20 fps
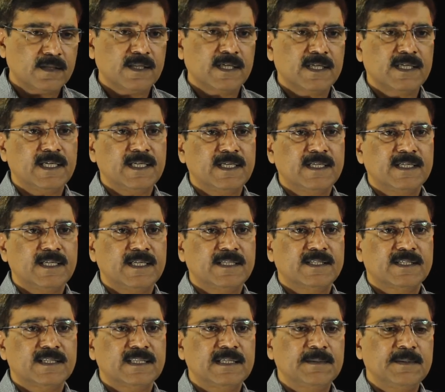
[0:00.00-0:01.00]
देखिए ये
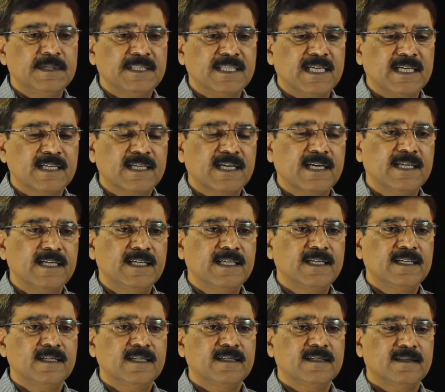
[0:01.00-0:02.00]
जितनी भी जानकारी
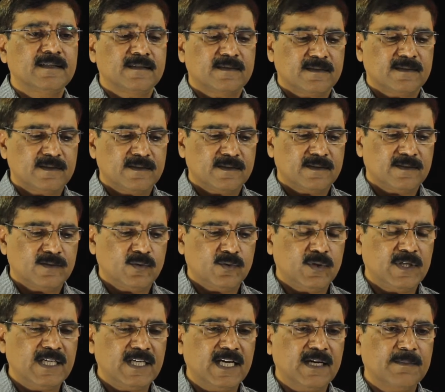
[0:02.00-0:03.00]

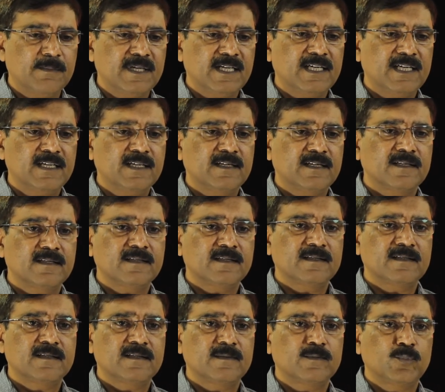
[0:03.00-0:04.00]
दुनिया में
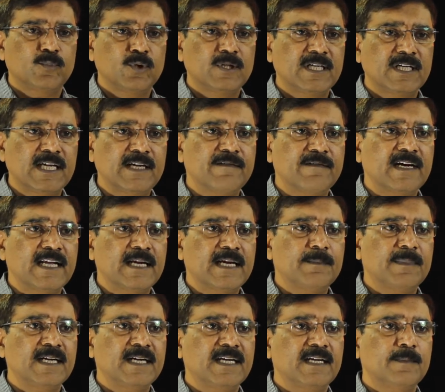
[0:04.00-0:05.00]
बुद्ध के बारे
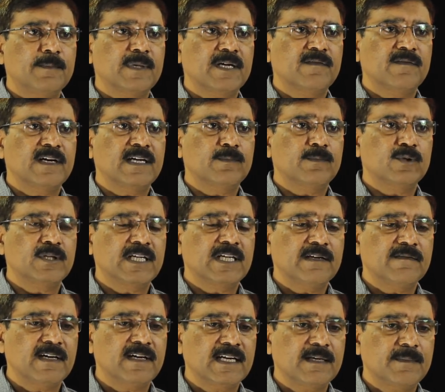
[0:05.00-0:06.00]
में भगवान बुद्ध
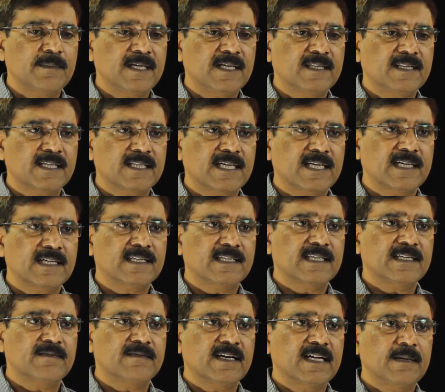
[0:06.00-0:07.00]
के बारे में तथागत
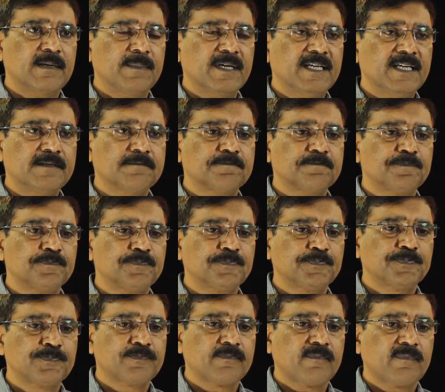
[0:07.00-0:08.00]
के बारे में
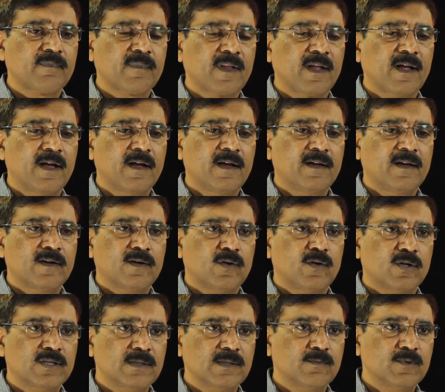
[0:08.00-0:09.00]

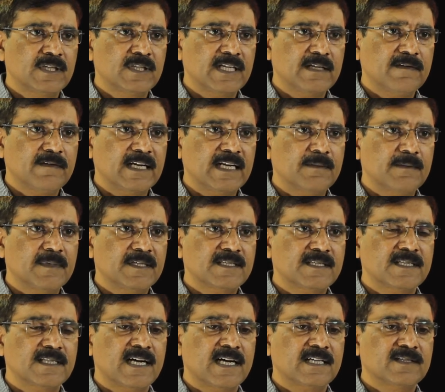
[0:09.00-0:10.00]
गौतम बुद्ध के बारे में
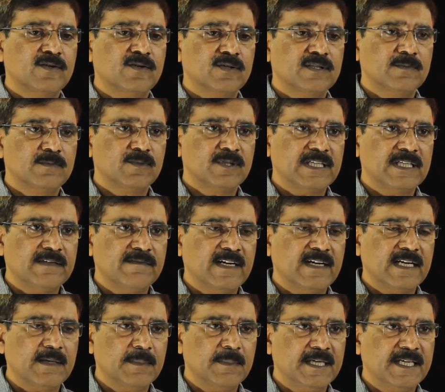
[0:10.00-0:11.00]
सिद्धार्थ गौतम बुद्ध के
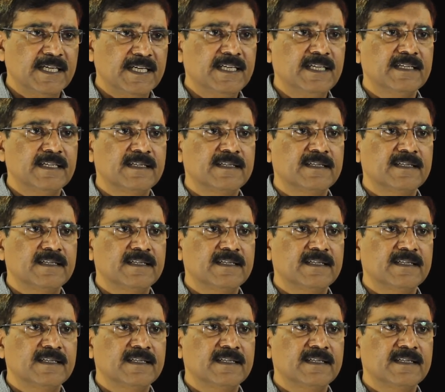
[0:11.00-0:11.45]
बारे में है